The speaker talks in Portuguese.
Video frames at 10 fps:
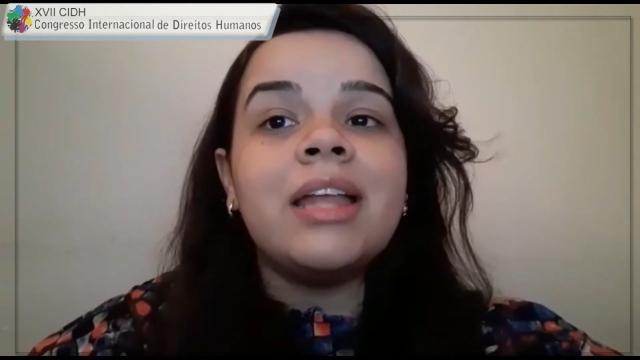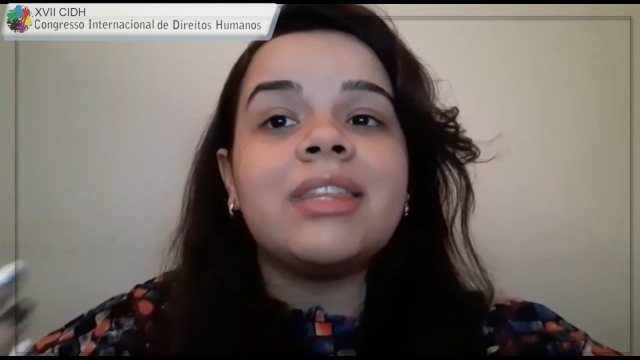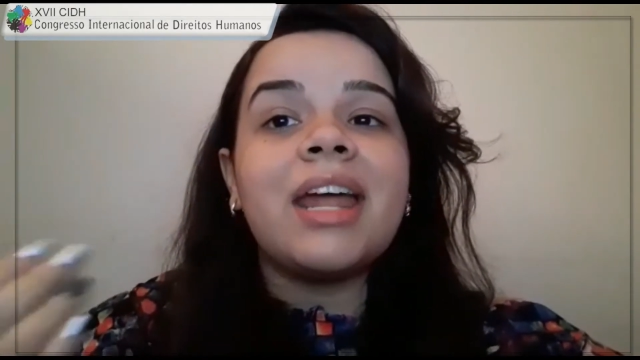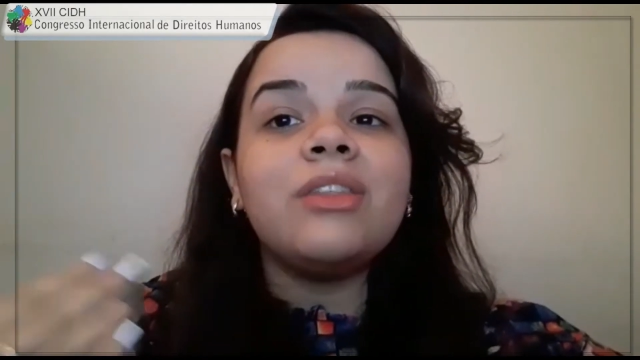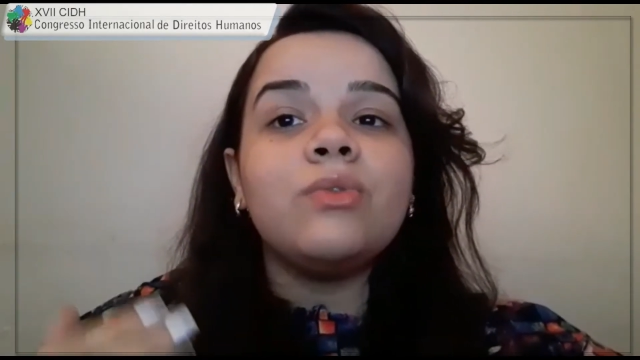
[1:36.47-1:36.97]

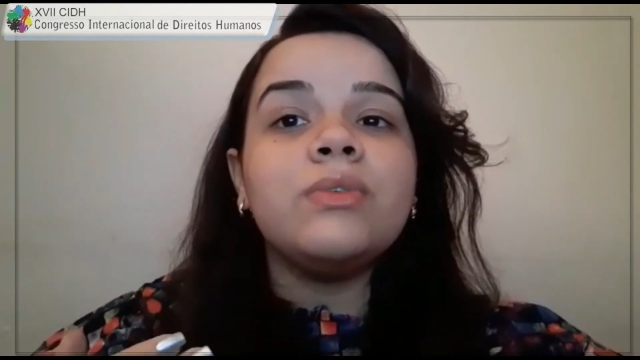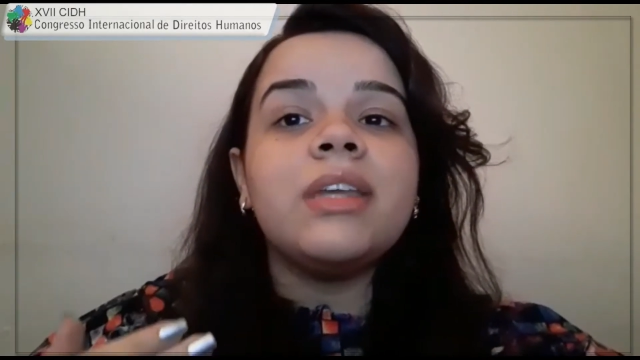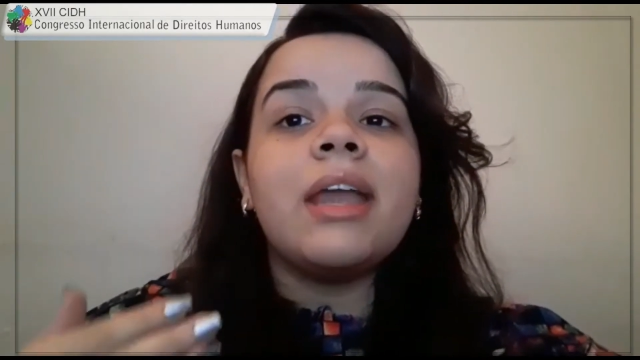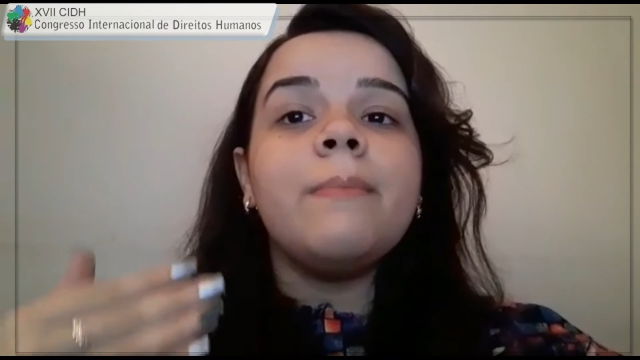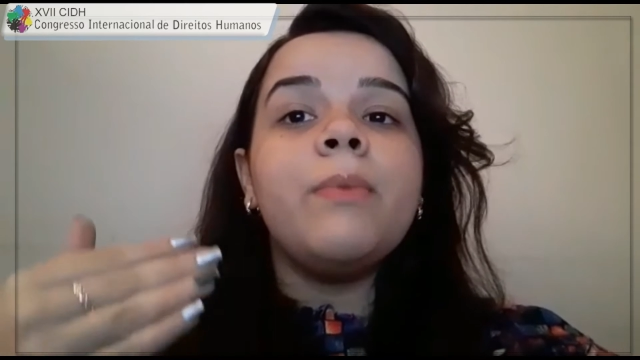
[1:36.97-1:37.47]

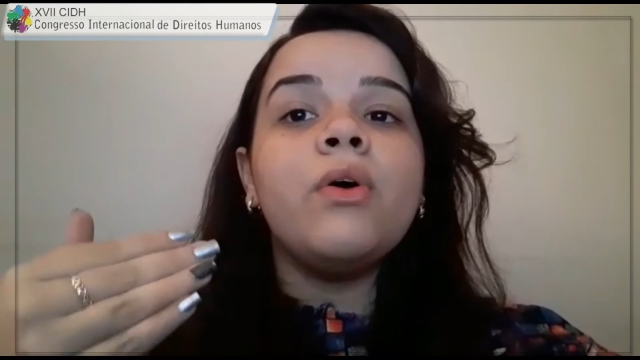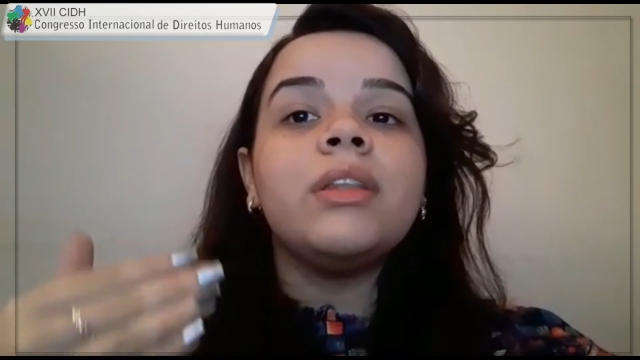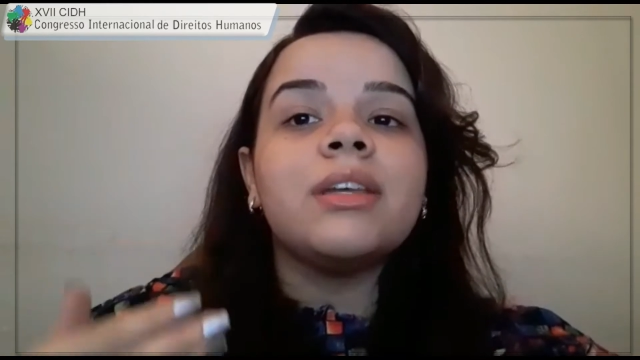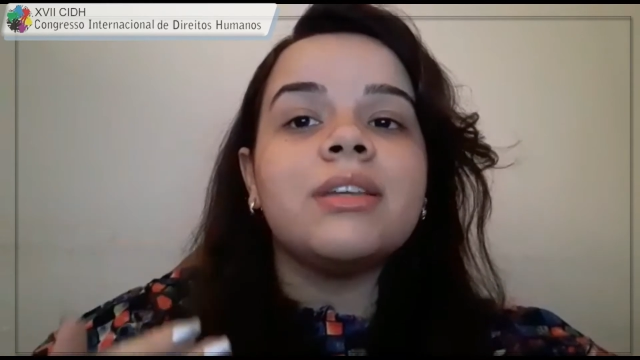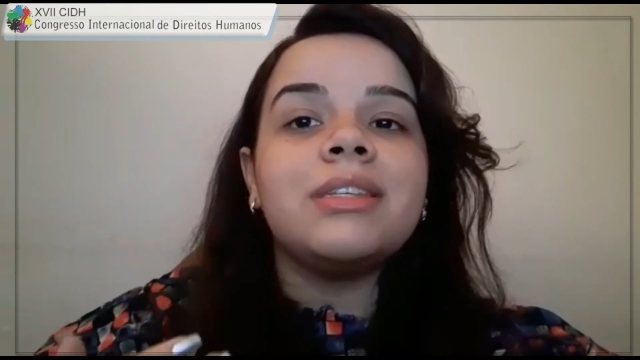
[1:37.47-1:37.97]
traduzem a
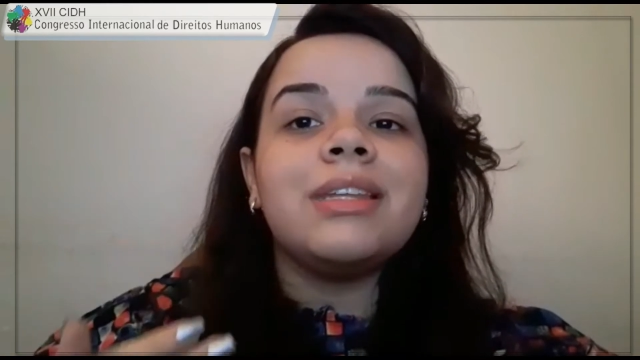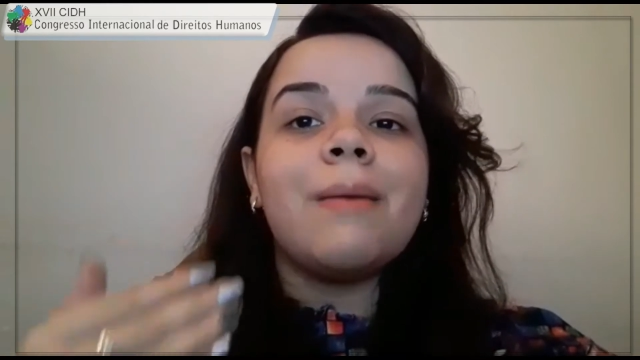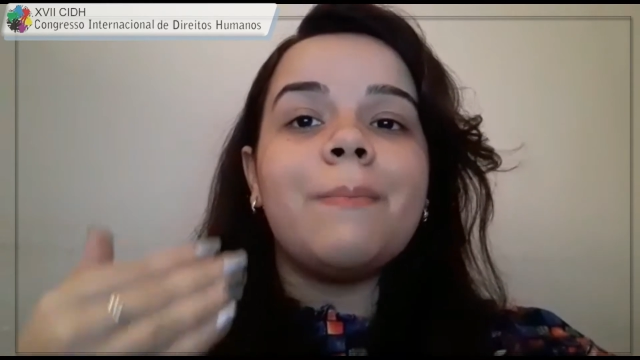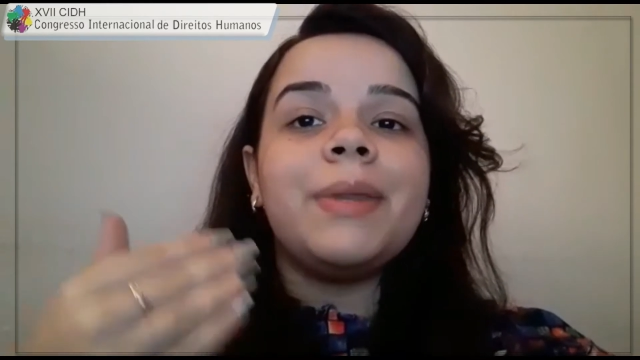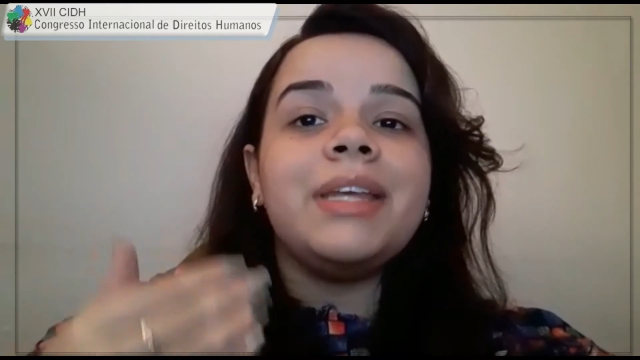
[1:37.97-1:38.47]
importância
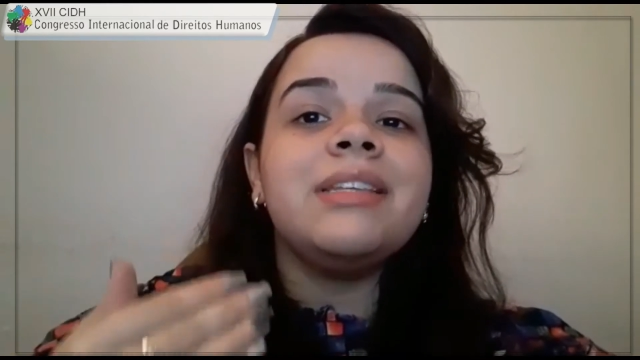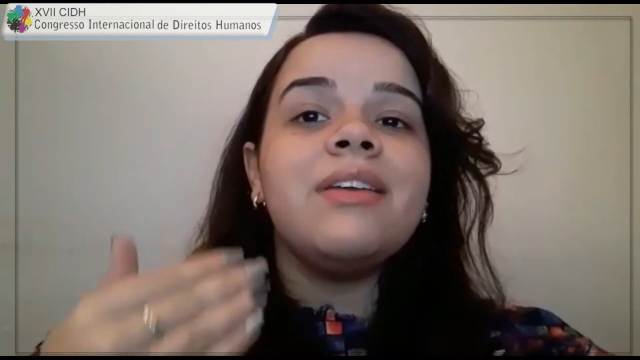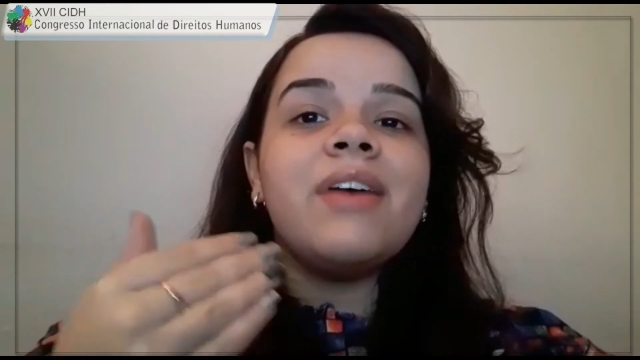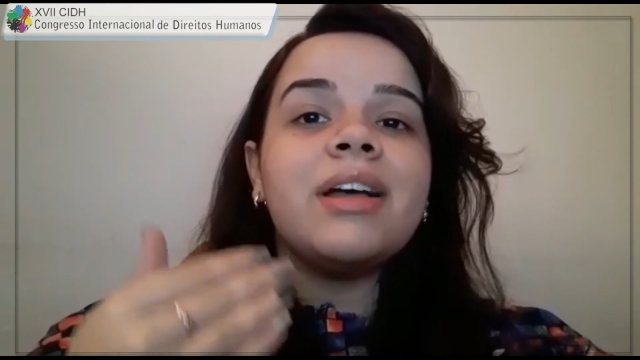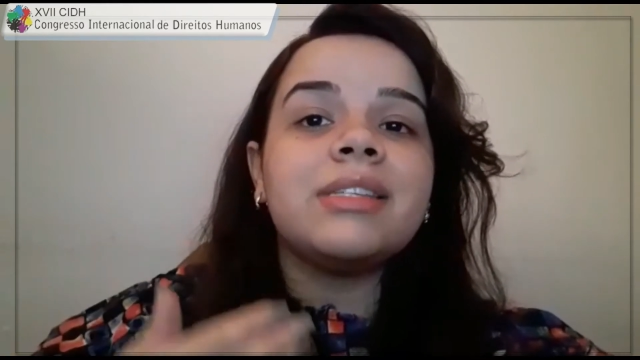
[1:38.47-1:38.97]
da
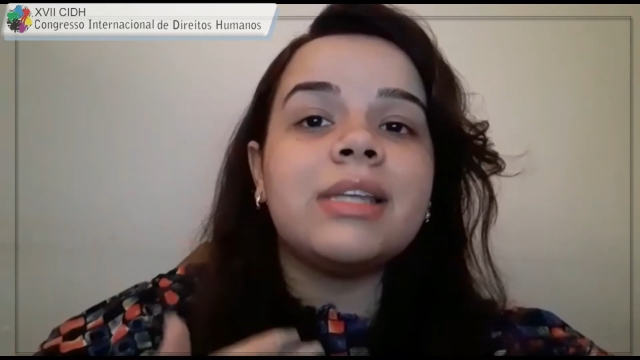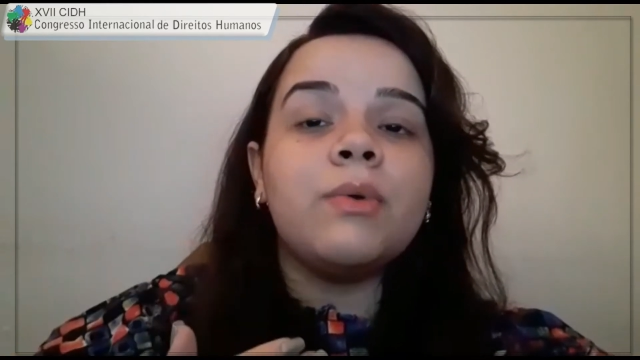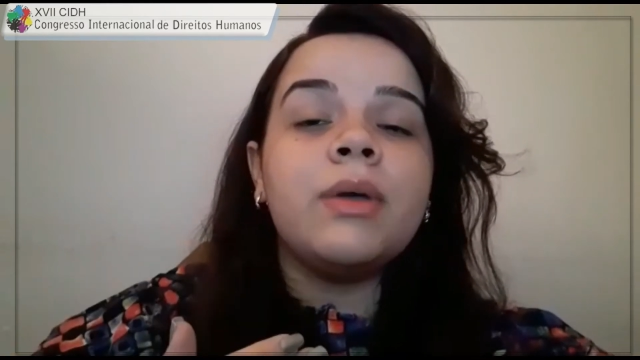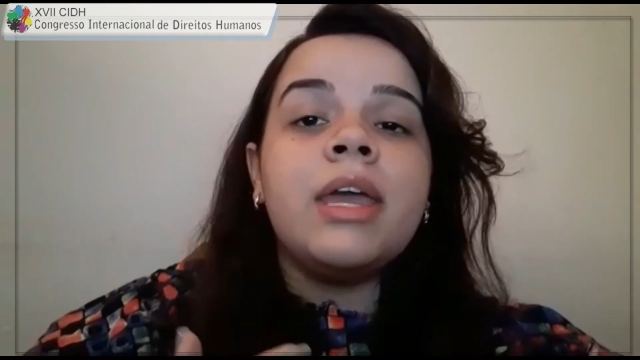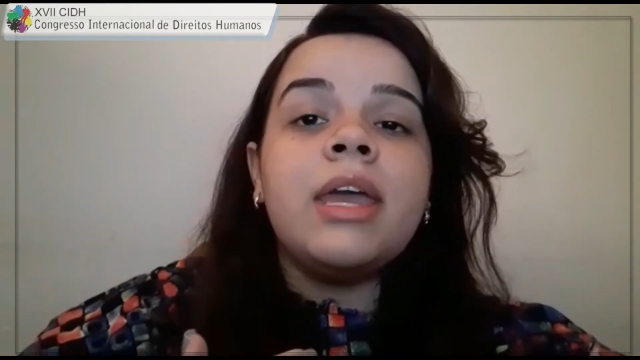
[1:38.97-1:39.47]
preservação